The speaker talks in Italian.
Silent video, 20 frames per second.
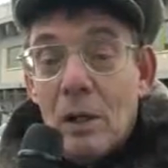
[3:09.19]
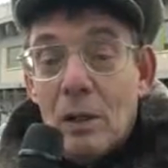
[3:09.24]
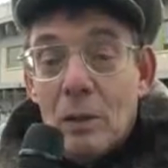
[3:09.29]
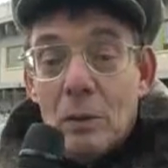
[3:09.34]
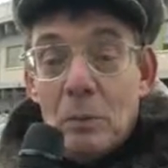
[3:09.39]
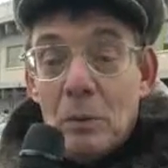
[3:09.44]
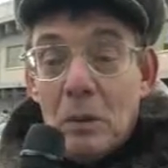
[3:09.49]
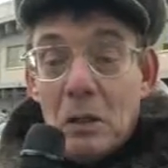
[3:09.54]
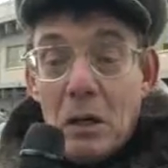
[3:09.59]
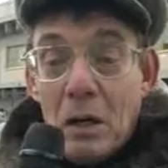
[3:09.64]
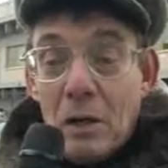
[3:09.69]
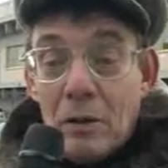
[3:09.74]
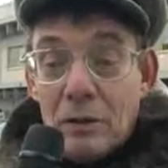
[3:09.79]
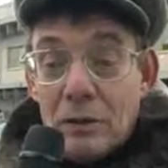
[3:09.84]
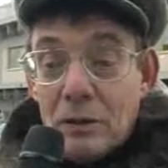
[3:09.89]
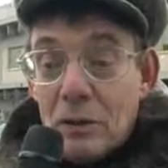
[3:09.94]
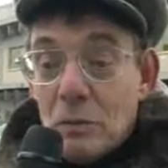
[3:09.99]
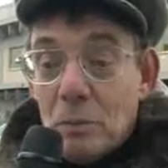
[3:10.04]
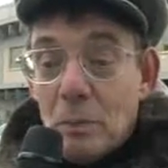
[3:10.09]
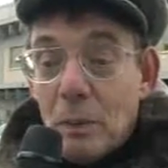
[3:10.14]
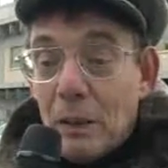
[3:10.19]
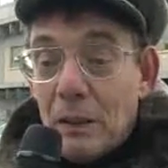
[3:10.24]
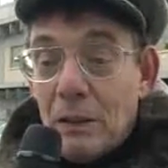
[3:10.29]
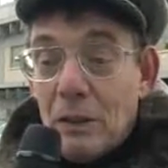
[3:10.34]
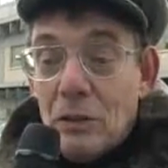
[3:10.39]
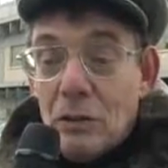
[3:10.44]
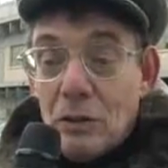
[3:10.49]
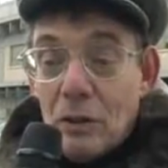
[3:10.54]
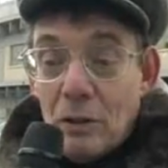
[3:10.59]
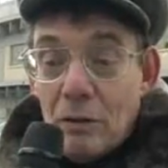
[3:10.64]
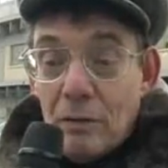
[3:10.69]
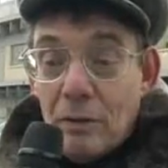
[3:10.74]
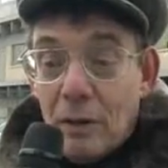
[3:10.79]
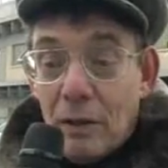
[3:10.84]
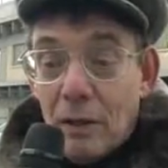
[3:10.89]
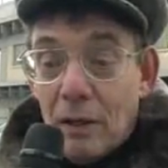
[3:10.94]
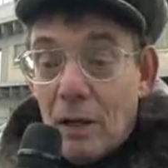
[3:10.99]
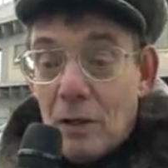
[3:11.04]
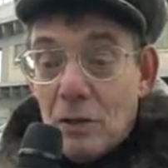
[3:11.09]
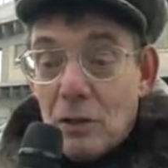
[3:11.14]
Dopodiché queste spartizioni
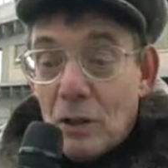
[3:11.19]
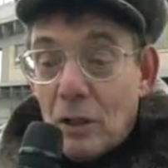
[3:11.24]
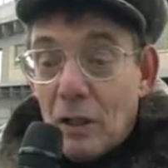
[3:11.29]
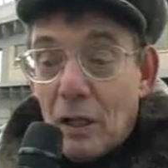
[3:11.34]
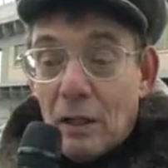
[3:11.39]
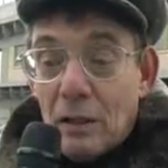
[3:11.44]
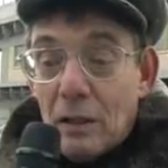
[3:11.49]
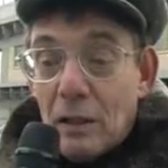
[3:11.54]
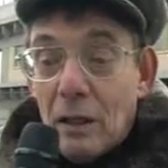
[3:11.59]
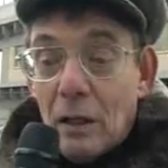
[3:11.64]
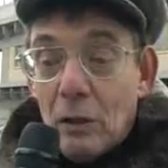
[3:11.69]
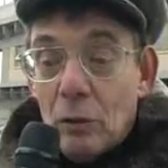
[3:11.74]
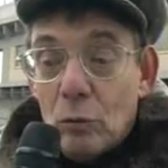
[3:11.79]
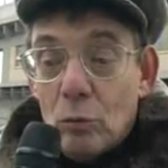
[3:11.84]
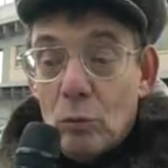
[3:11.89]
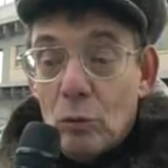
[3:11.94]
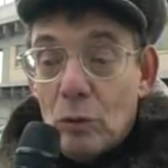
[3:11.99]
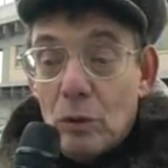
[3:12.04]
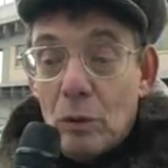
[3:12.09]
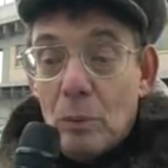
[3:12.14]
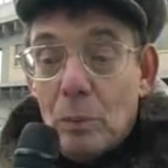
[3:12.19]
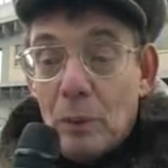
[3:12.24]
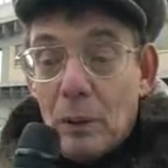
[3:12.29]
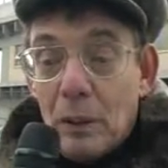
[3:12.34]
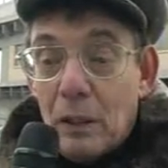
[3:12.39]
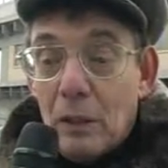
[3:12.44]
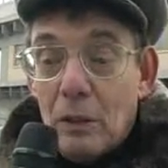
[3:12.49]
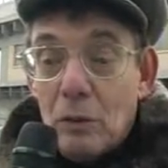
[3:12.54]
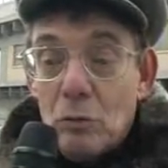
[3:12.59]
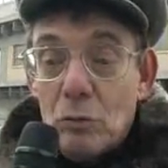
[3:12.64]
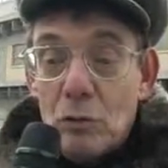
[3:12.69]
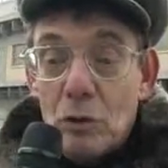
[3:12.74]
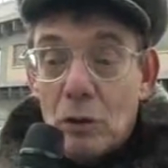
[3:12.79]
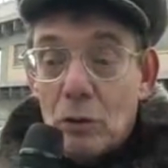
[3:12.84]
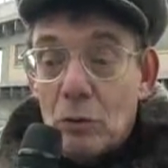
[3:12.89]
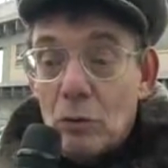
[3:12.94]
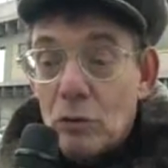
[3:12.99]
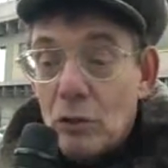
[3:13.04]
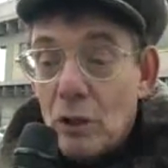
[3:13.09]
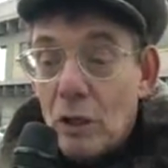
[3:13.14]
vengono accettate da tutti perché in un
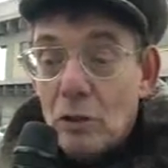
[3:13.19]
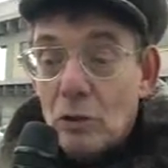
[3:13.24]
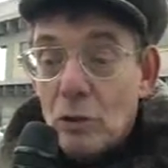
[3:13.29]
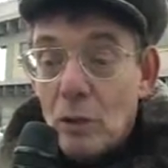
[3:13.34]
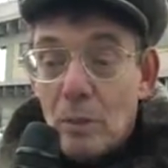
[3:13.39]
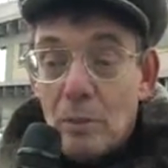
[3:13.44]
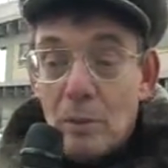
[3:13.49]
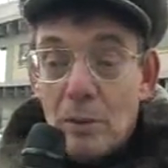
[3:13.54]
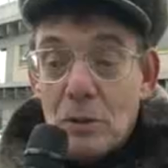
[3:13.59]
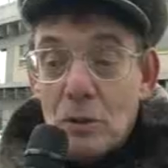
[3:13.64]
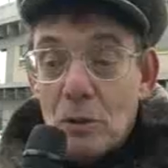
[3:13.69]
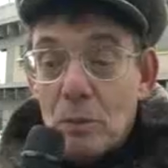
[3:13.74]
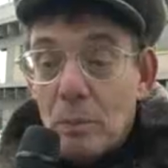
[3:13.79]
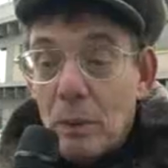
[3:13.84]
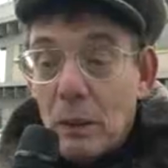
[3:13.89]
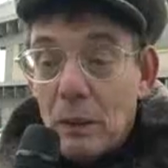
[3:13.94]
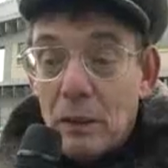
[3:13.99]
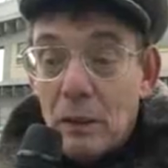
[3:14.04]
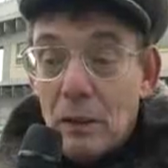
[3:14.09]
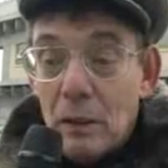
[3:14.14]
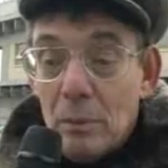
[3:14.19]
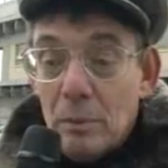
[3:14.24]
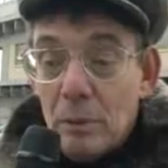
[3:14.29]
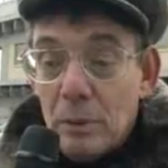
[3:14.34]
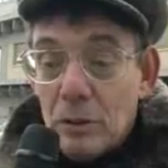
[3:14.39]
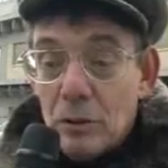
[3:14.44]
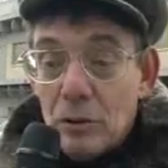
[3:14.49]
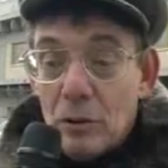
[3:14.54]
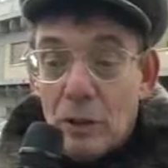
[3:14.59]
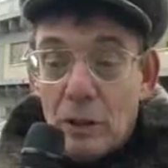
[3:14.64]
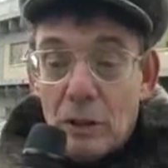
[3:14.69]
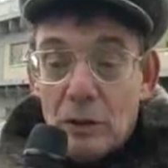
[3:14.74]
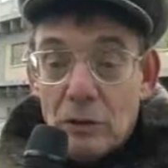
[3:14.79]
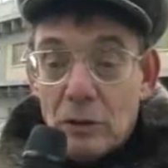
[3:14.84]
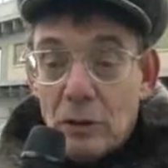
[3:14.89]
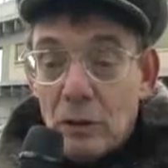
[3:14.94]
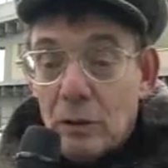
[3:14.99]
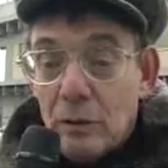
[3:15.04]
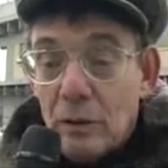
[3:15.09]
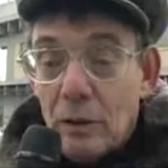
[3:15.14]
certo senso la maggior parte delle persone che
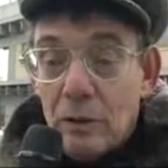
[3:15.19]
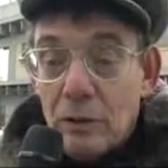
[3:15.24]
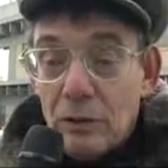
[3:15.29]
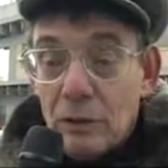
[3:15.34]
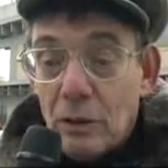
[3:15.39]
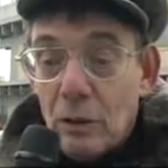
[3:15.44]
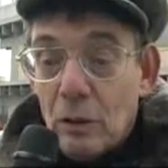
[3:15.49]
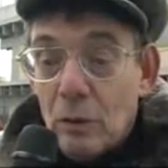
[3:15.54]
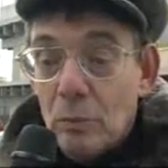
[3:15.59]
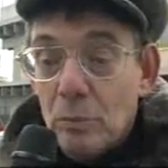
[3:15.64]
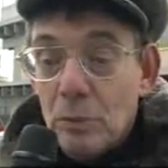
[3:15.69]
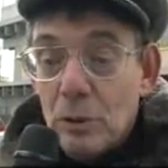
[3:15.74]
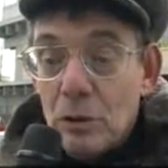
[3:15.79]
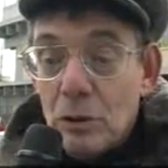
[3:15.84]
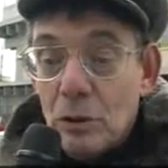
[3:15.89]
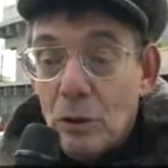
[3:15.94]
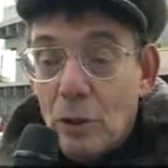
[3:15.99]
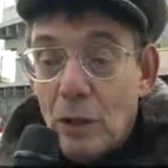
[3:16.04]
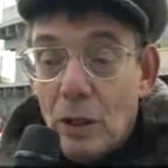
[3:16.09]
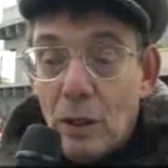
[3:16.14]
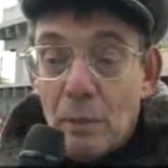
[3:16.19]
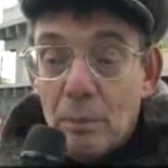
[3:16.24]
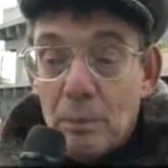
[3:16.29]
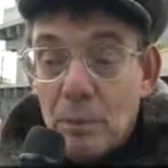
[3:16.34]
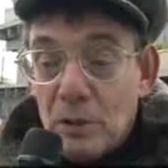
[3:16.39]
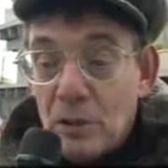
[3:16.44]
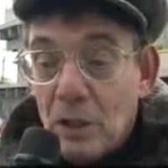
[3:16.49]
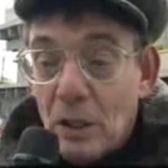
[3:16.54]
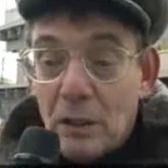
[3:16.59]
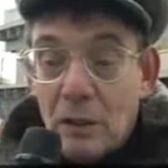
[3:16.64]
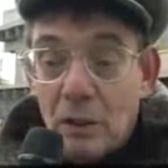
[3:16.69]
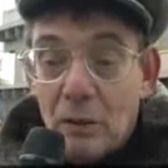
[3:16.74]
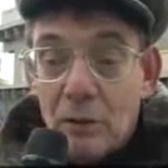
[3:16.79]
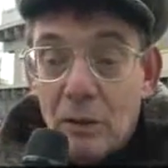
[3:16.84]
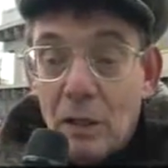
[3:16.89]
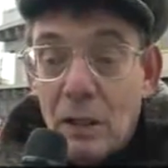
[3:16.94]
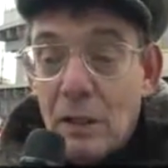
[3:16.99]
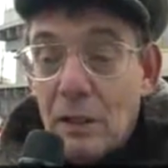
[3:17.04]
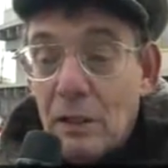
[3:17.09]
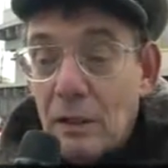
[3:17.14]
si trovano in queste commissioni rappresentano
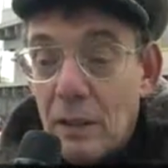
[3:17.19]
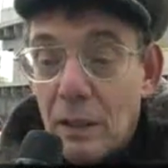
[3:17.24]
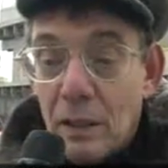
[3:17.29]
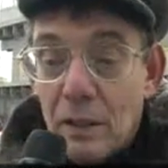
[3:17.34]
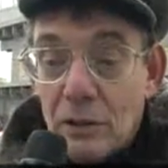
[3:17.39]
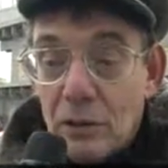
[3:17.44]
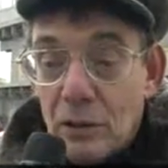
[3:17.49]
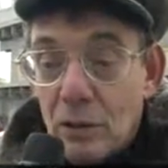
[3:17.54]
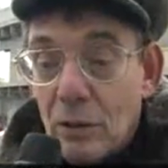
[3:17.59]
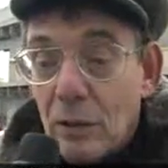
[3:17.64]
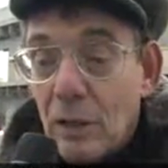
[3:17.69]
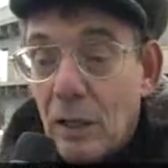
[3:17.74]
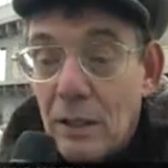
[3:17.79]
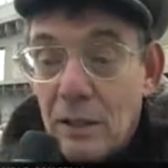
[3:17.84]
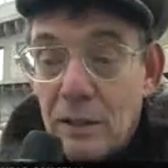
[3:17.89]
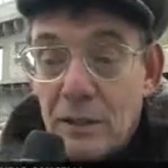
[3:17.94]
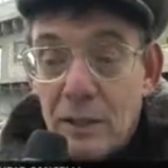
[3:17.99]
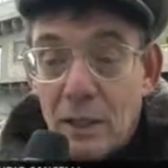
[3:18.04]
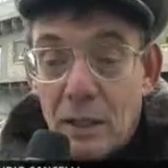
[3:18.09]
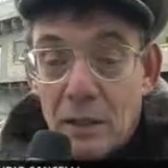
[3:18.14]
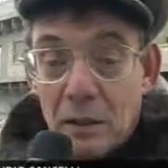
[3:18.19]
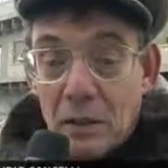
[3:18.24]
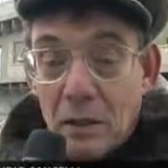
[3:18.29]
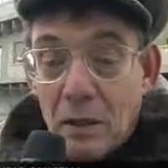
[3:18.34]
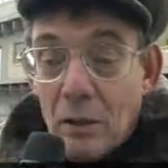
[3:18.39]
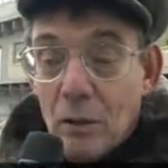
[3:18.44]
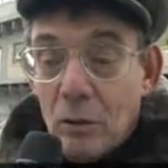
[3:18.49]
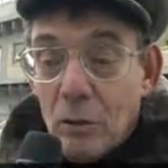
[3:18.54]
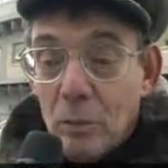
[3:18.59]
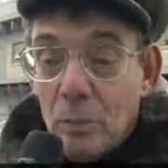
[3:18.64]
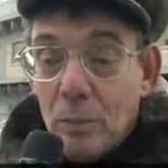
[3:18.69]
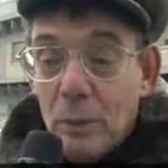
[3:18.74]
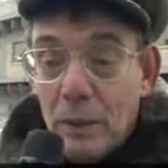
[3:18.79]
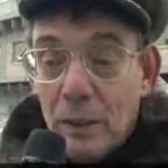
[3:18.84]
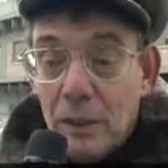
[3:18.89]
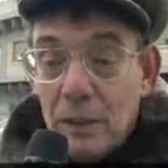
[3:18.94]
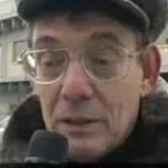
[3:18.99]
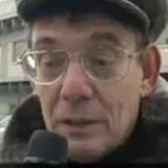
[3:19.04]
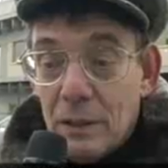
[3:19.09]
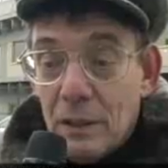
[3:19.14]
degli interessi localizzati nei loro
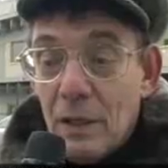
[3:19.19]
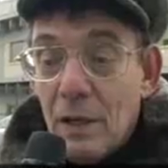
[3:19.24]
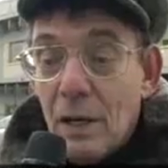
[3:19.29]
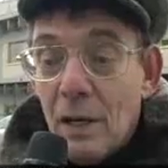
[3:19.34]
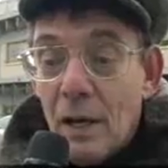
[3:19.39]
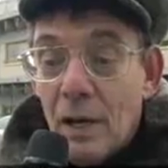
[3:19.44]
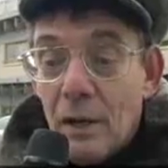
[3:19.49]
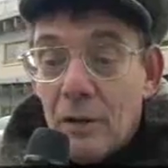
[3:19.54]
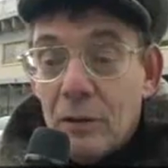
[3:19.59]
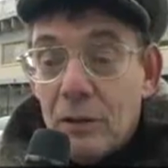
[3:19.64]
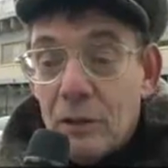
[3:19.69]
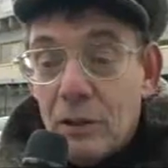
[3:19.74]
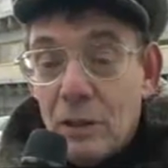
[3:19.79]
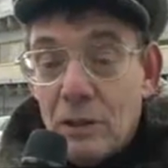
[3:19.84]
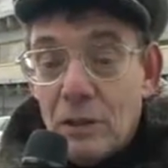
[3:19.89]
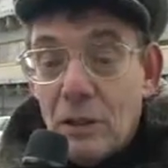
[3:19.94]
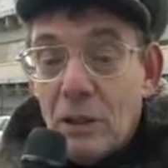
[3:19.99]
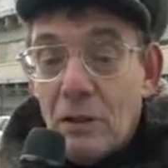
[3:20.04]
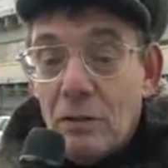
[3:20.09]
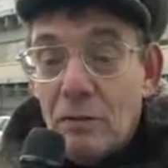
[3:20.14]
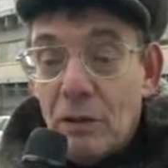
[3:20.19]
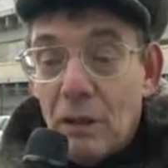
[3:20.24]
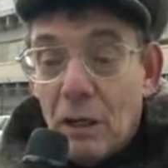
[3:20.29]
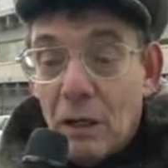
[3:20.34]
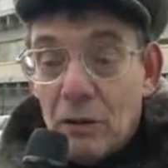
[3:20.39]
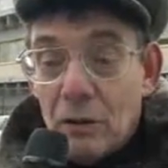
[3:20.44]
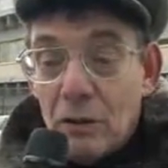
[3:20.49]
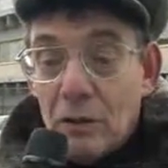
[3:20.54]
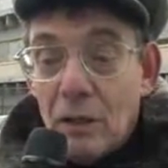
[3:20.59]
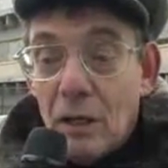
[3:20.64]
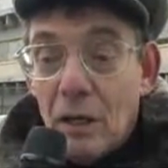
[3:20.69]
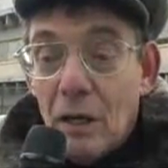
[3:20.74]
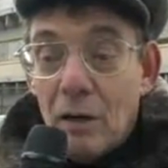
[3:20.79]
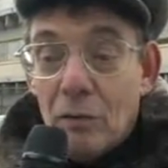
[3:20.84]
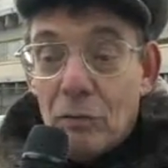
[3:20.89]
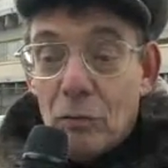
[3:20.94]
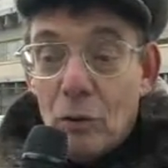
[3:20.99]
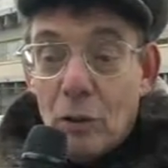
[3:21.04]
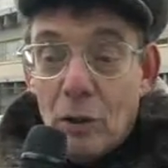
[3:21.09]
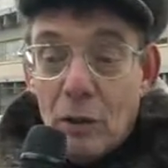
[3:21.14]
paesi e questo è il significato della la
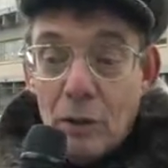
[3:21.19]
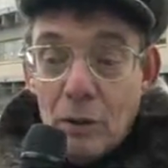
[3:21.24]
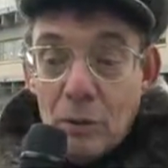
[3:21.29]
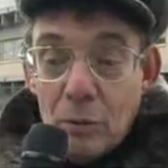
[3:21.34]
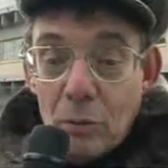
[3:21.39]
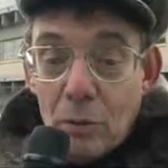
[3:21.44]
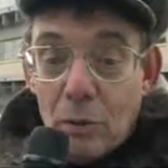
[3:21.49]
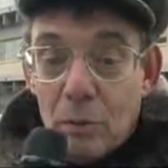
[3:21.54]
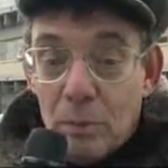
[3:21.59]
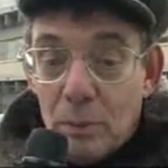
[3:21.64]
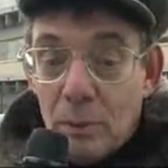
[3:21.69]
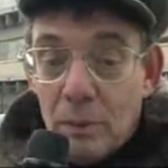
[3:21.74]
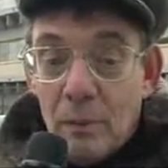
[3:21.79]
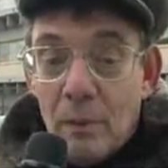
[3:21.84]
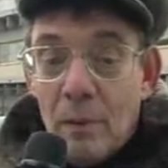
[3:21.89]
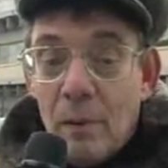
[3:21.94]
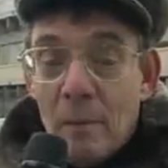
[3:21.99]
vuole l'Europa.